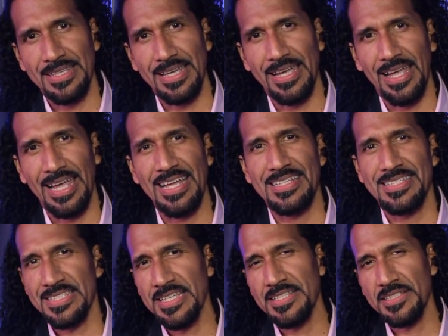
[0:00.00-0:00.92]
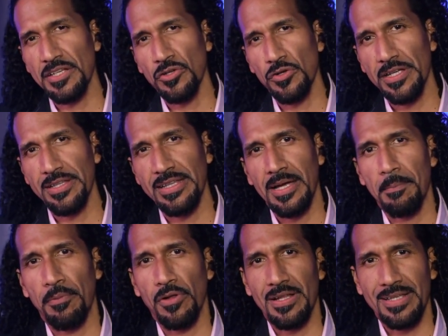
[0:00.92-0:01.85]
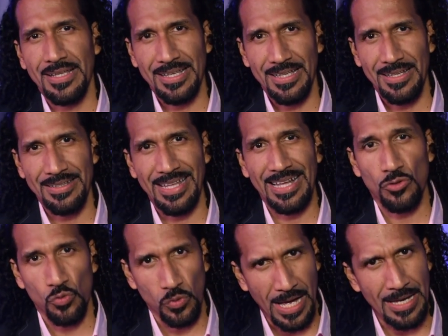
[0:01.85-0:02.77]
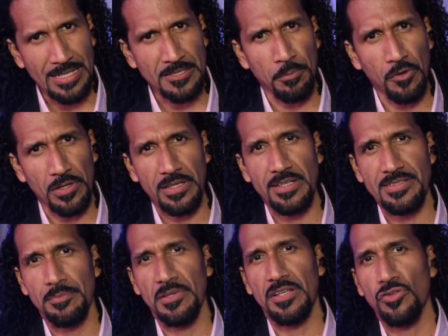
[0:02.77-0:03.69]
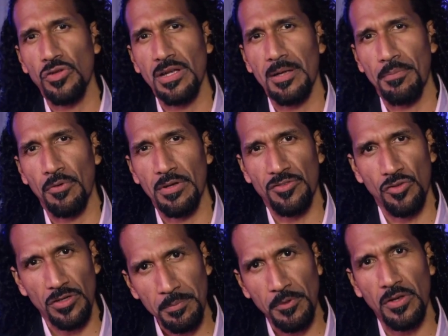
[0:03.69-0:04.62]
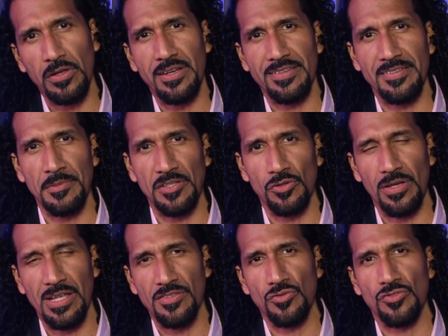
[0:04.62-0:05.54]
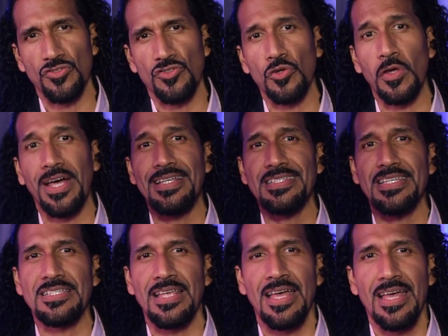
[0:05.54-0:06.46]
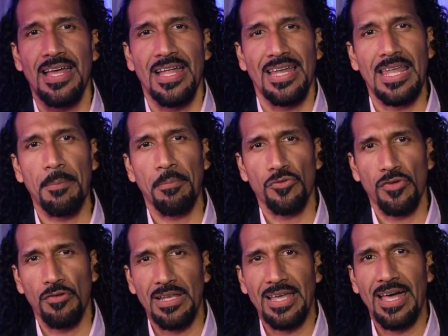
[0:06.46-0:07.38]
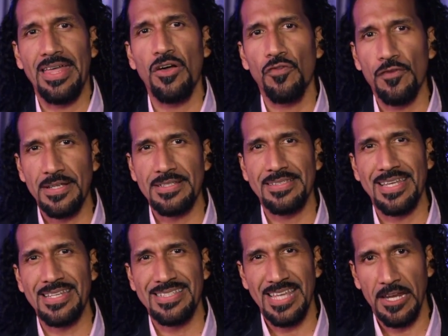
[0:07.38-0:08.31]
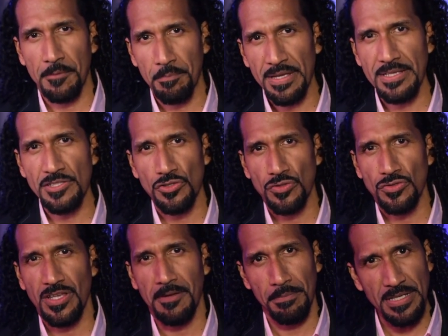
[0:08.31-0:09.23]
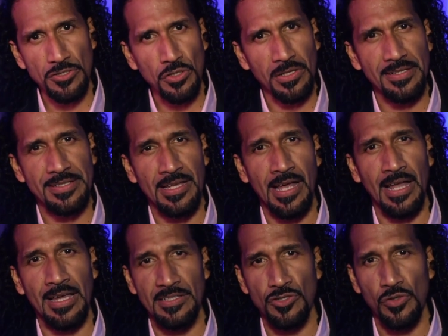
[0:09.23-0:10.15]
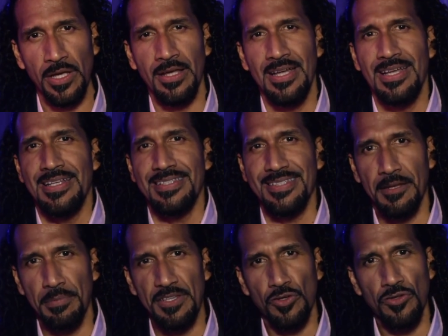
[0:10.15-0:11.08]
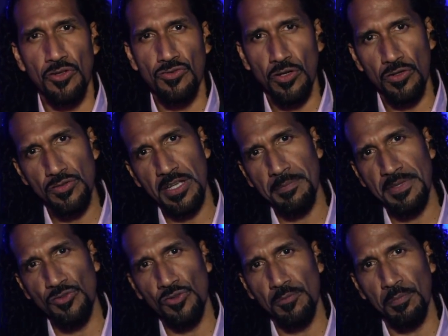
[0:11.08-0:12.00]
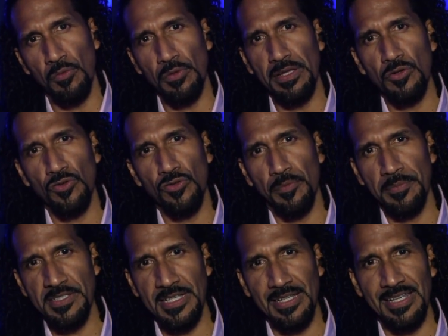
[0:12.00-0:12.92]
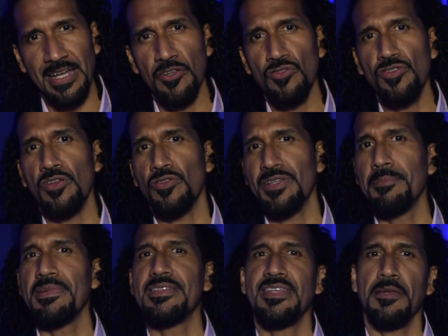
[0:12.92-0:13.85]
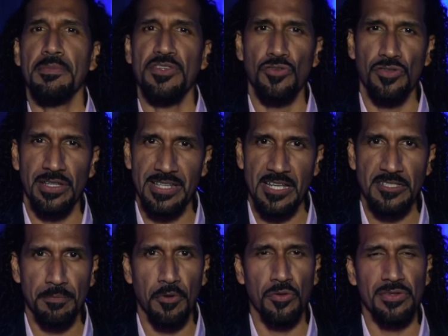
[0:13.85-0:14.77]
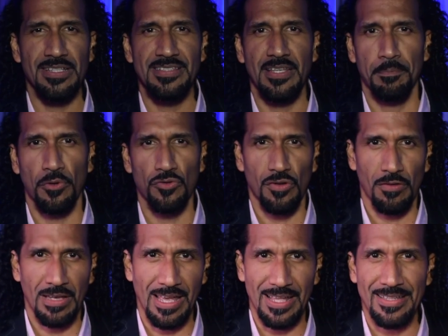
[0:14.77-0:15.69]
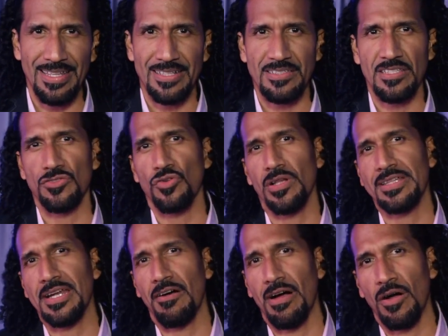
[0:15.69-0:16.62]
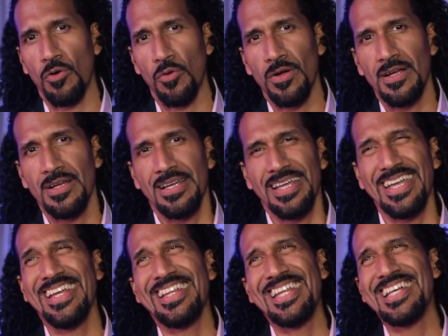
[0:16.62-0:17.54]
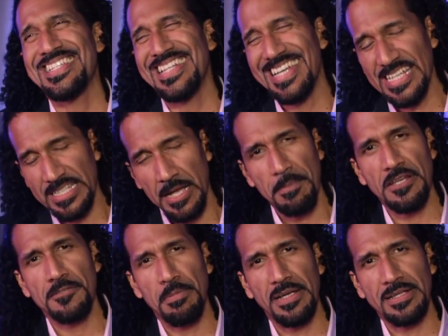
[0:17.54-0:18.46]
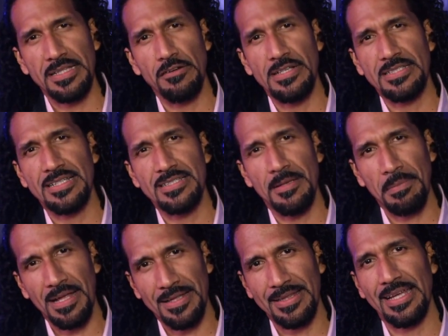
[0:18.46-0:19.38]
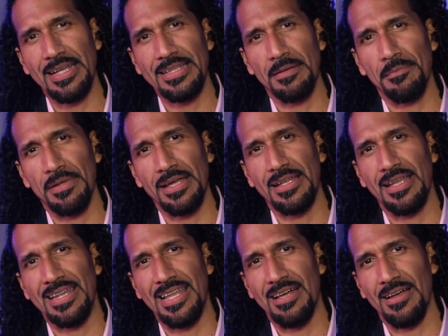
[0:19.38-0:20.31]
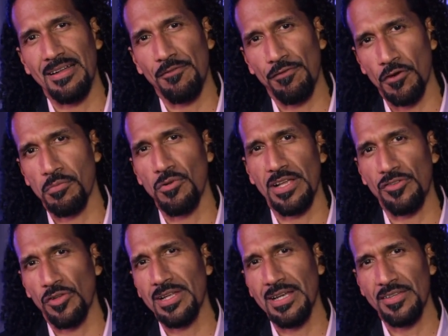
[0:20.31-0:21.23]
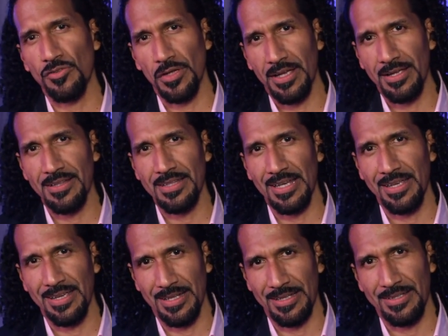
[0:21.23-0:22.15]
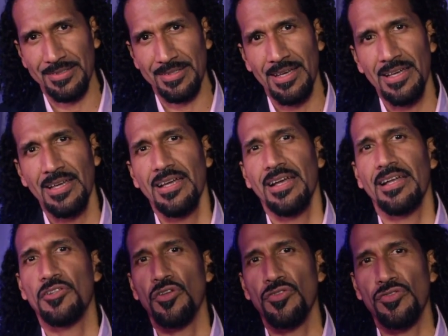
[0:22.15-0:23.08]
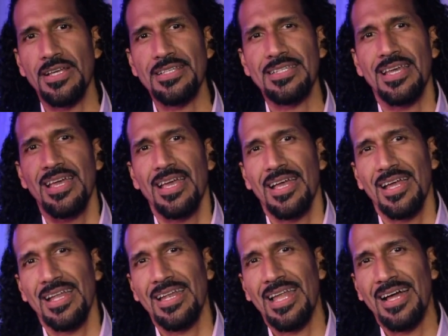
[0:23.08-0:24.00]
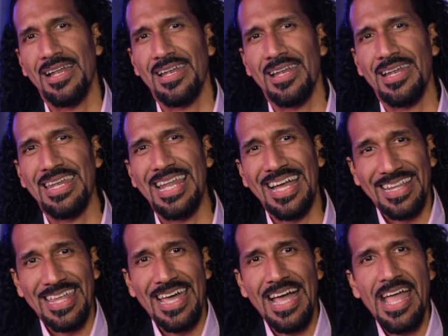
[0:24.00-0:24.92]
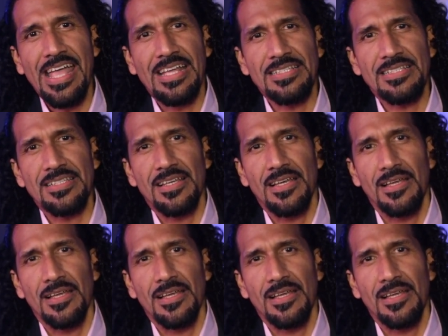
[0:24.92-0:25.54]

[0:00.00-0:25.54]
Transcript: que existen hoy en día por naturales por el crecimiento de la población y por el crecimiento de las ciudades es la posibilidad de ofrecer servicios, servicios a la, ciudad. Servicios no solo servicios públicos domiciliarios, sino también servicios de transporte, posibilidades de acceso al trabajo. Y desde esa perspectiva es que se plantea también la formulación de las ciudades inteligentes. Entonces, la, la idea es